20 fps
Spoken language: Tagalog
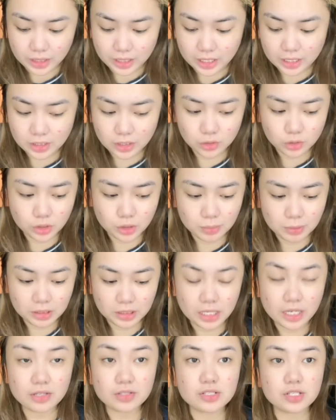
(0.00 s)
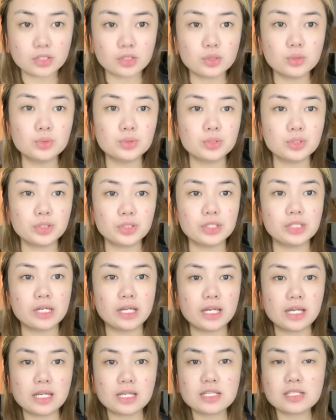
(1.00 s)
And dito naman tayo sa toner,
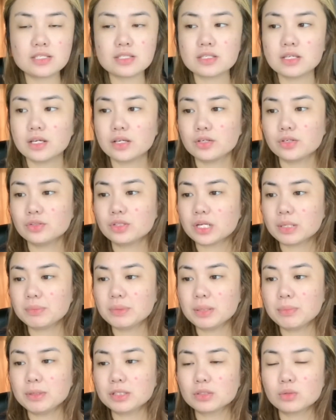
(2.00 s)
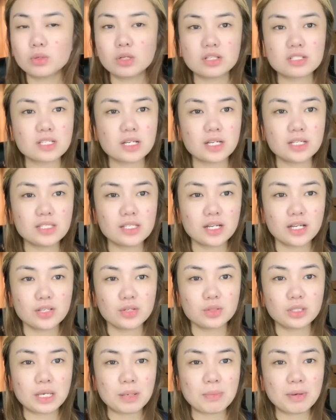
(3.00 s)
guys. Yung naramdaman ko lang sa kanya
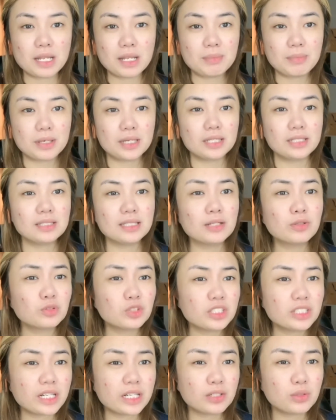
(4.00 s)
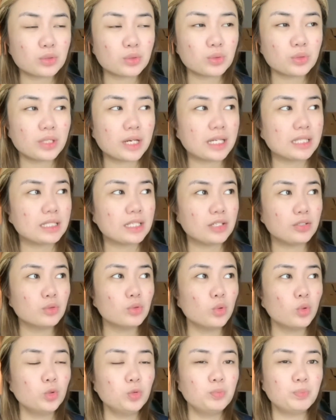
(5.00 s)
ngayon, eh malamig. Nang tinry ko to dati, yung
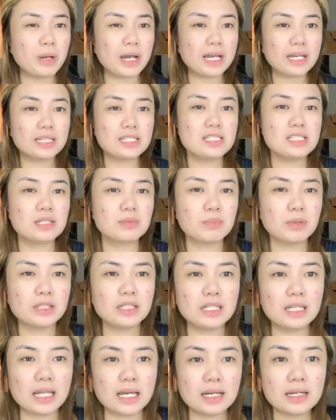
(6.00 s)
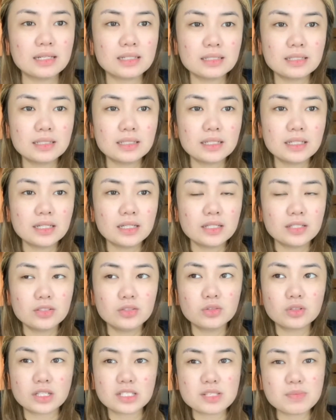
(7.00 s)
old packaging pa nila.
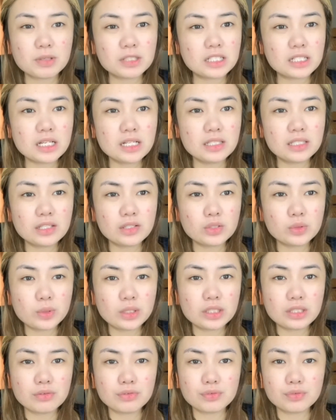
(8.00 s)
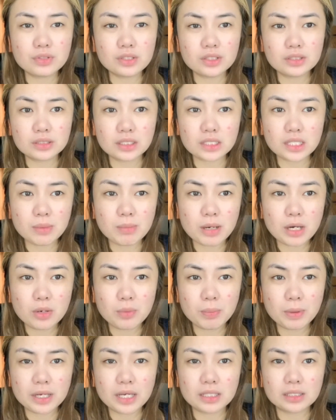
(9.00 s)
Kasi matagal na yun, 2015, nagtatrabaho
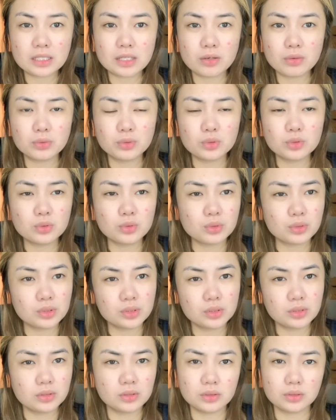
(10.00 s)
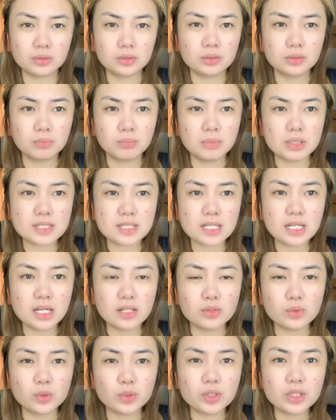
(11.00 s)
pa yata ako noon or basta
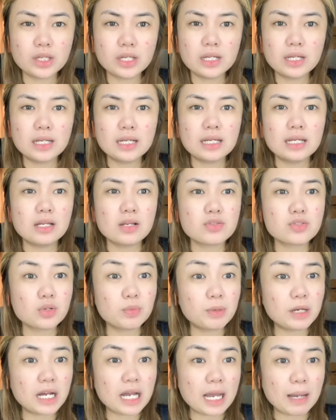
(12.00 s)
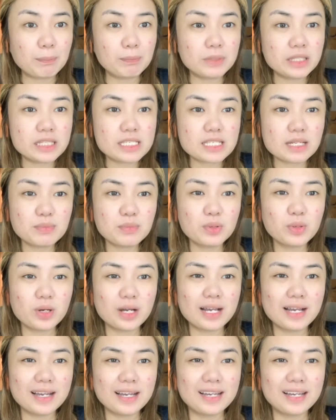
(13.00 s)
ganun. Sobrang hapdi sa mukha.